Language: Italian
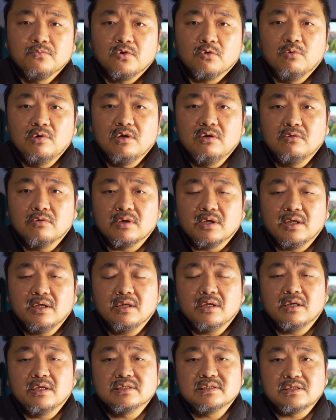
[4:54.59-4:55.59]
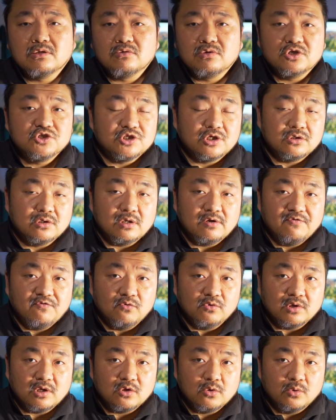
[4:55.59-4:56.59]
quello che è stato lasciato dal
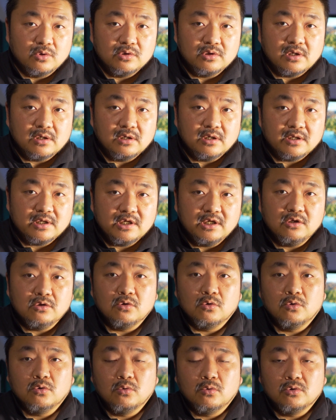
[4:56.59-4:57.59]
fondatore dell'Aikido,